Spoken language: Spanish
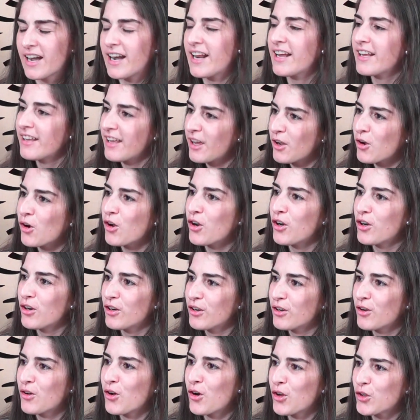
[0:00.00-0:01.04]
arranqué
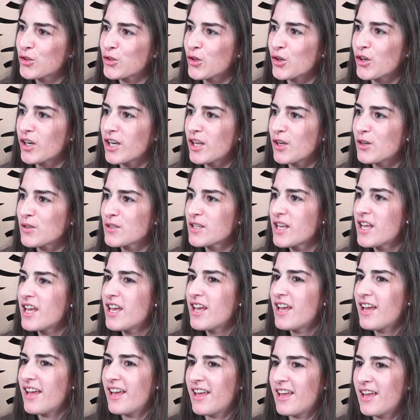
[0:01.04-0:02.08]
con, los torneos,
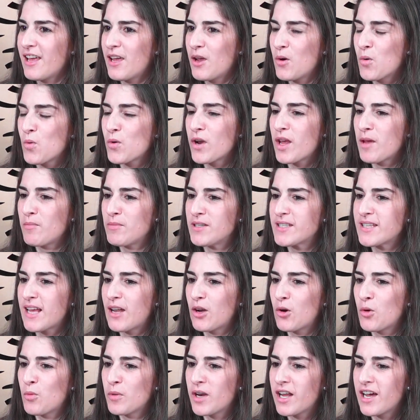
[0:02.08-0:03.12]
eh, una de mis
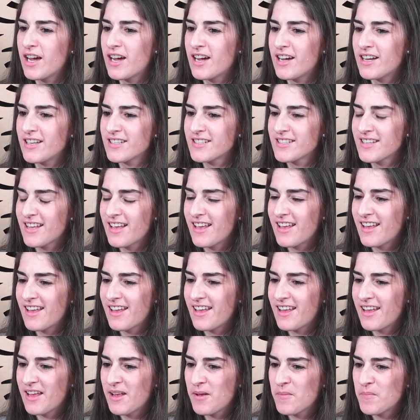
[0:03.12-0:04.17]
alumnas...
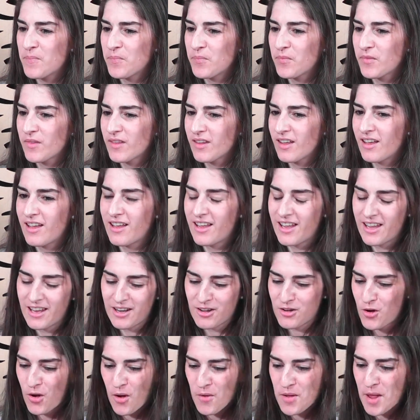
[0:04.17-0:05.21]
Eh, nos